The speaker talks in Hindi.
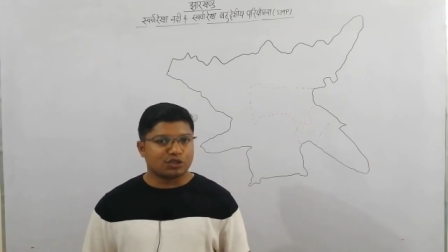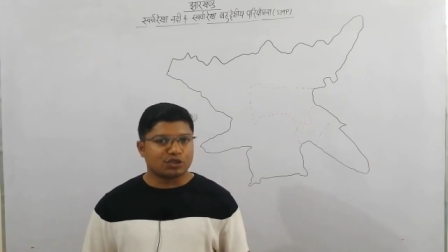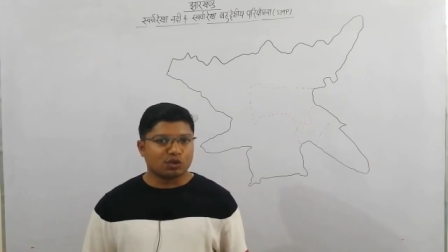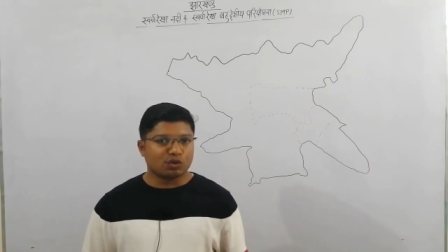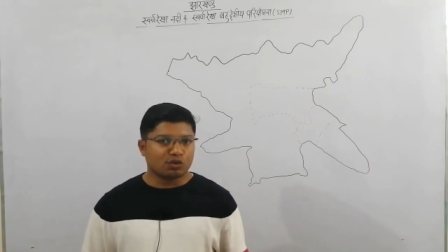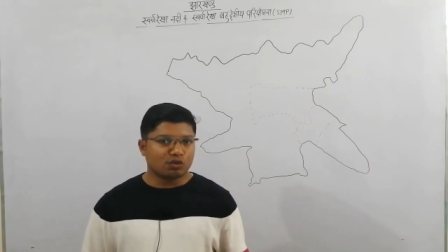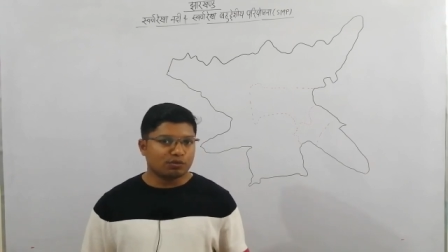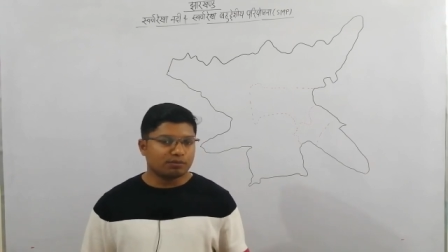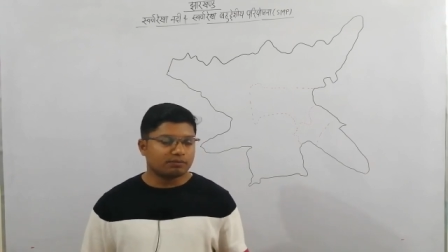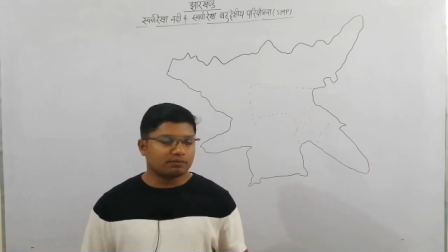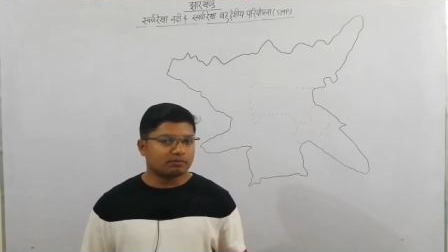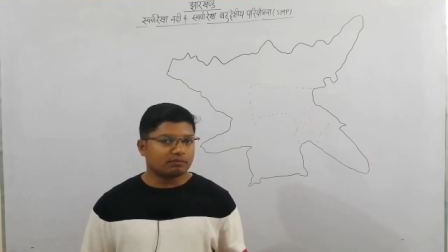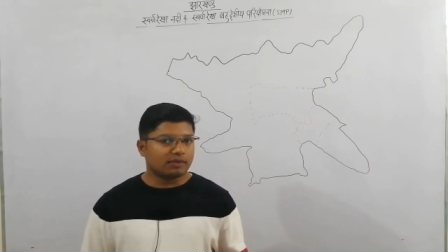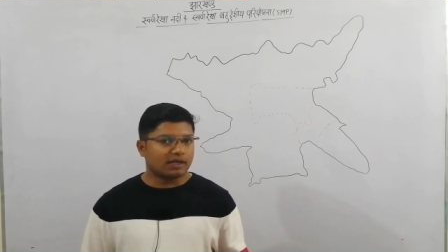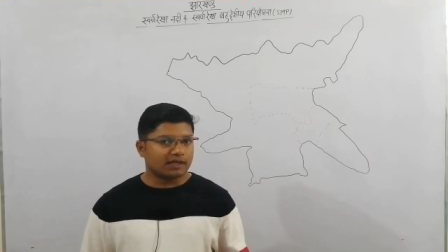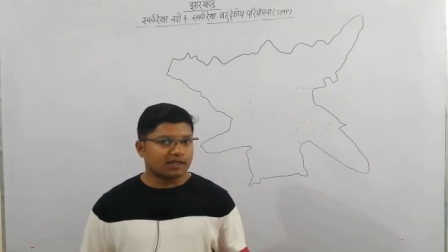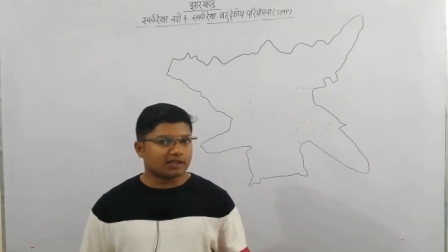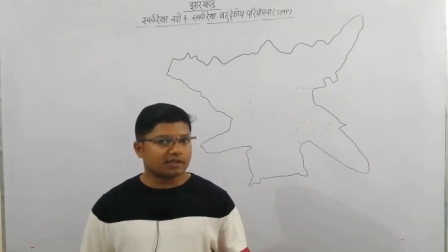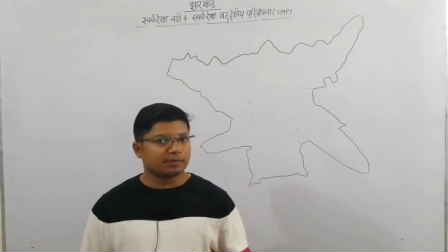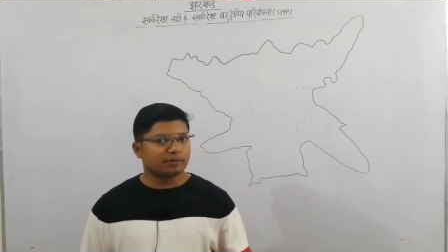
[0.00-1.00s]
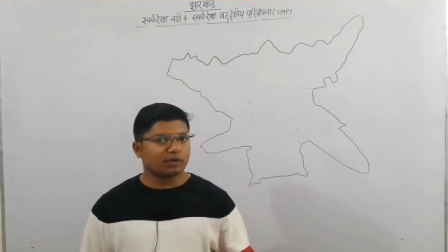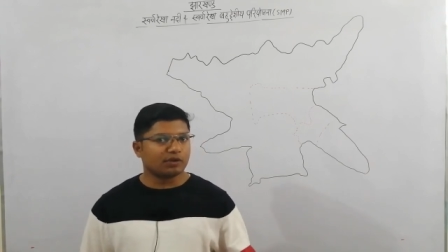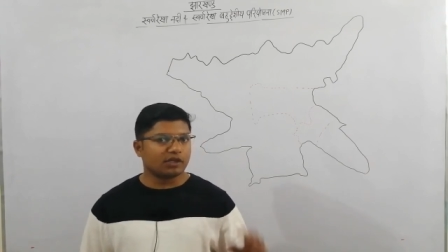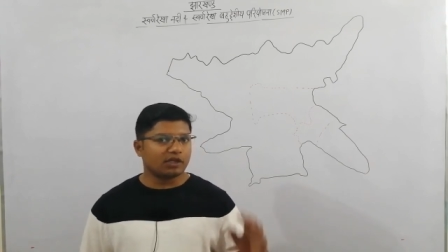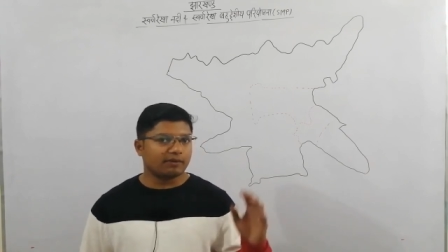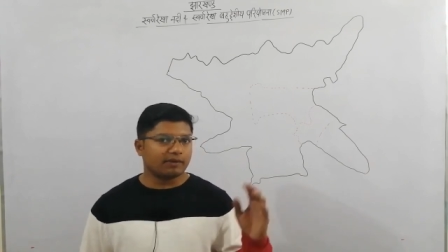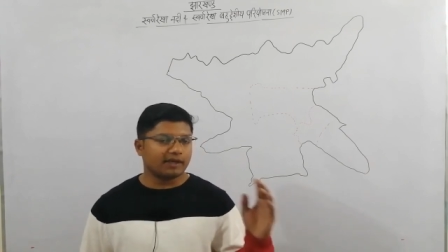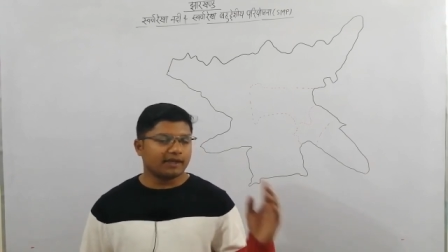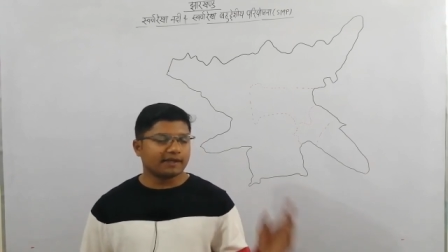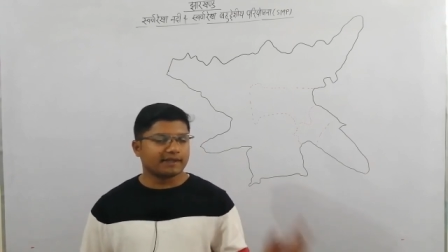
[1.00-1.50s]
जो भारत में
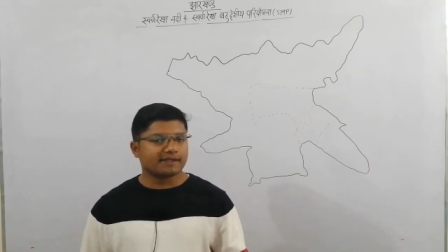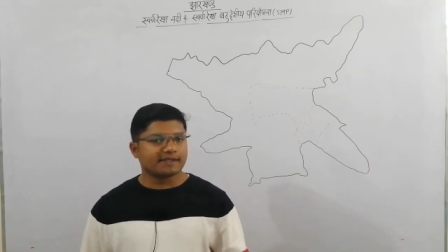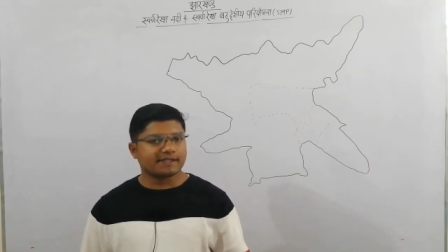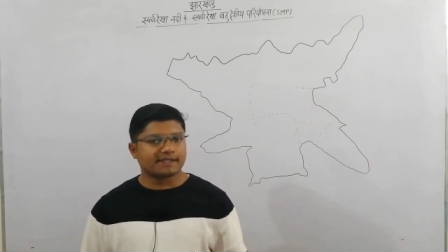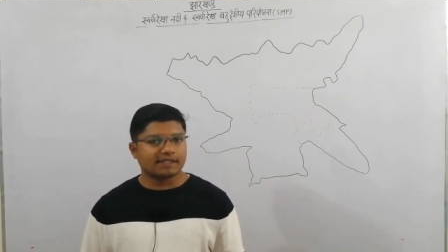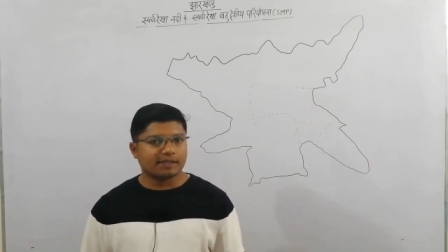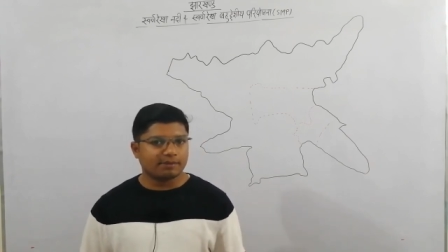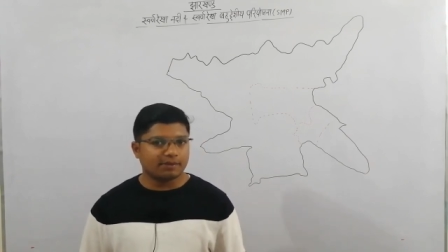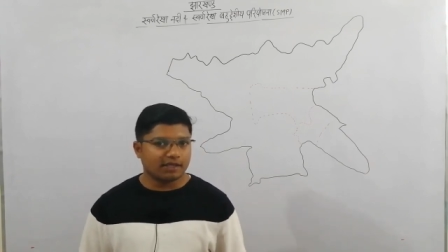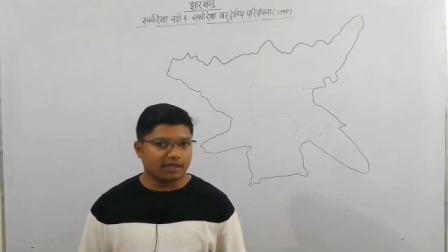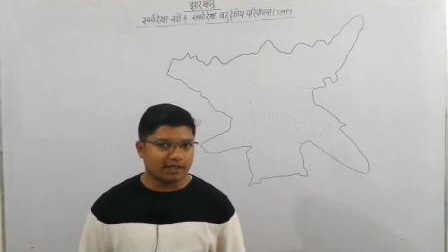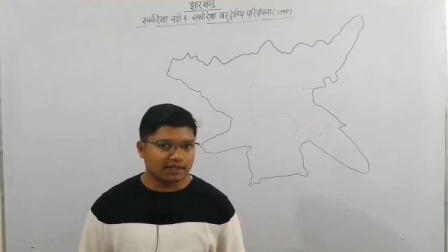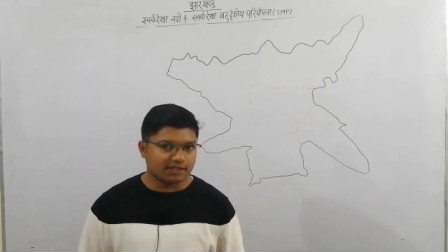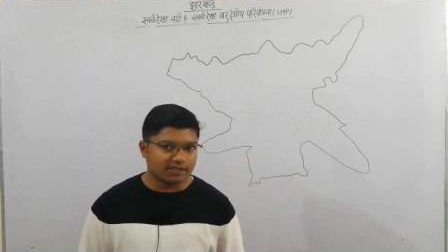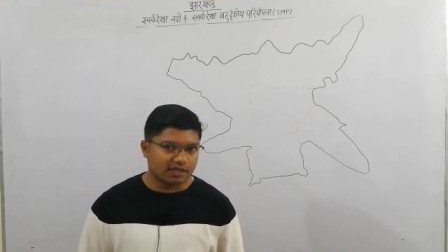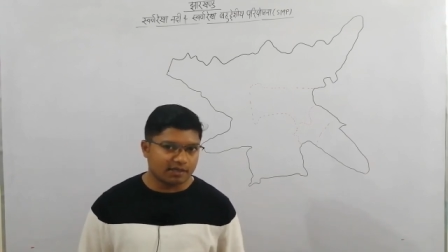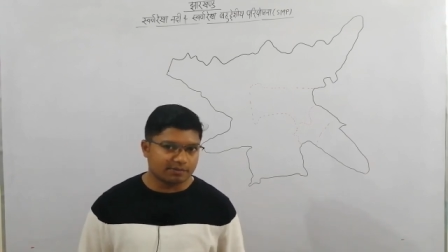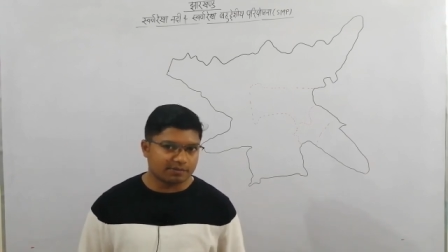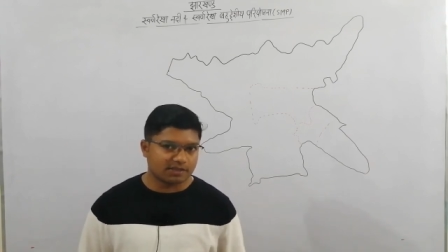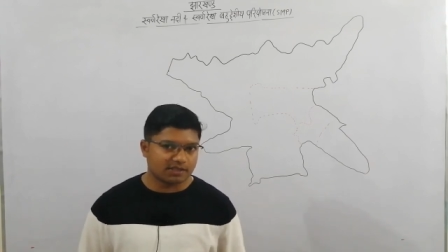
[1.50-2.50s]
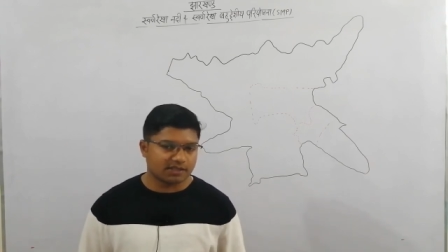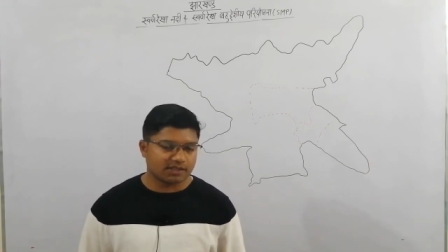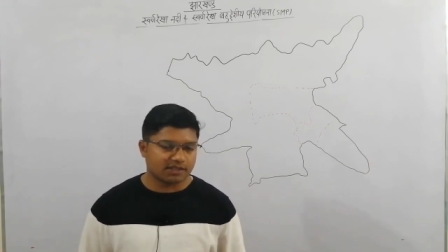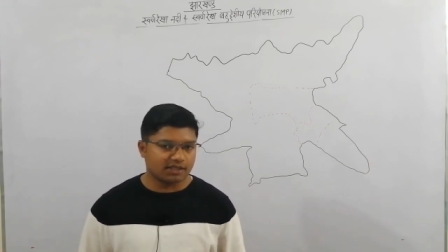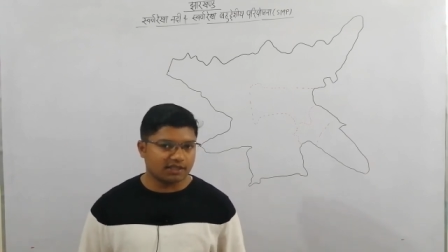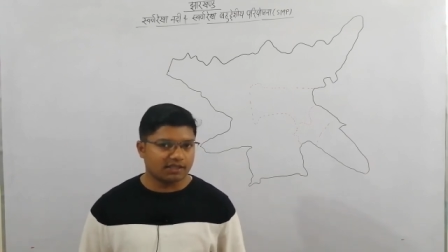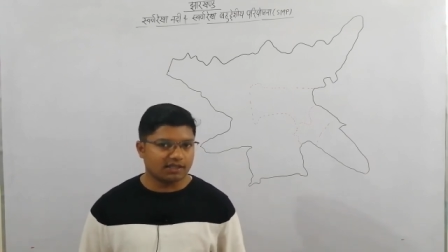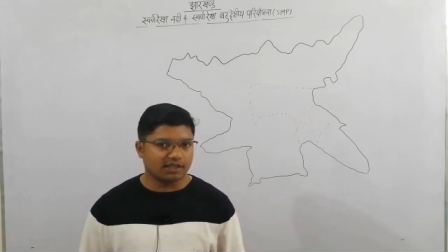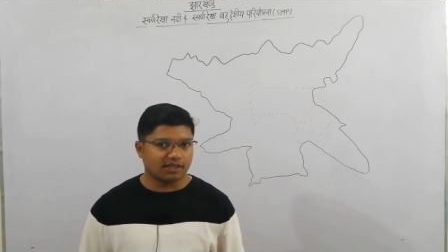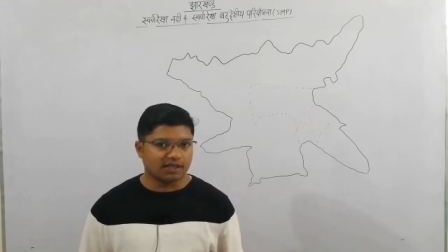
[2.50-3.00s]
होने वाले किसी भी एग्ज़ाम्स
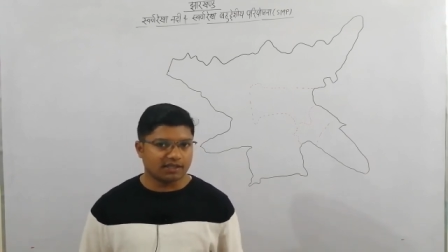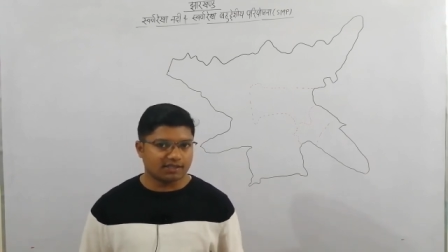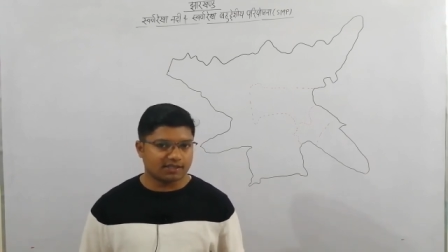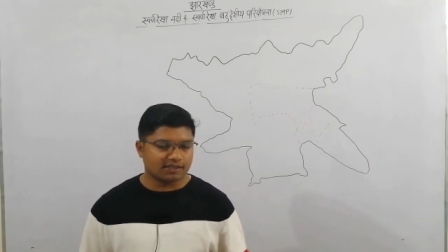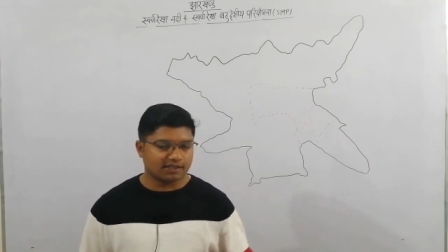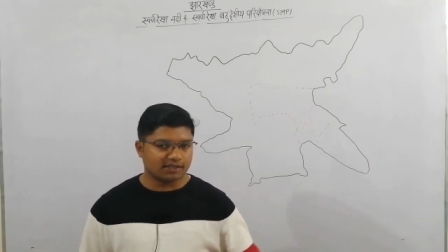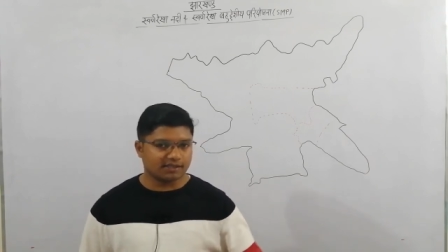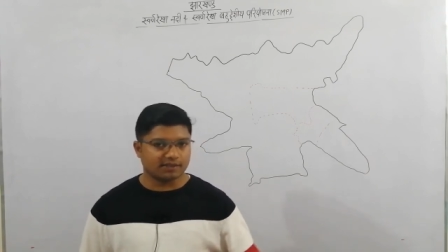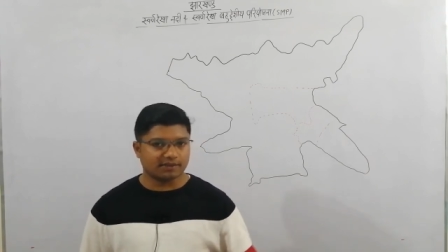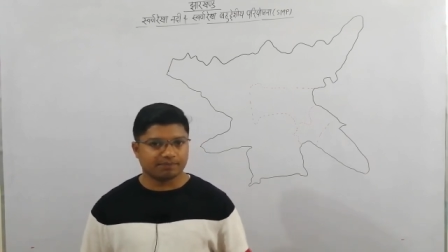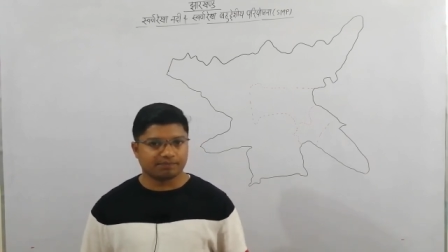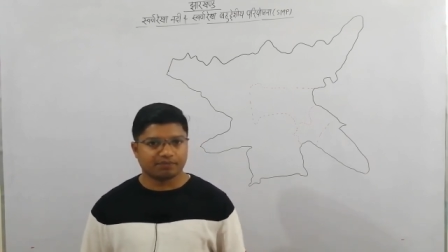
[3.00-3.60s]
के लिहाज से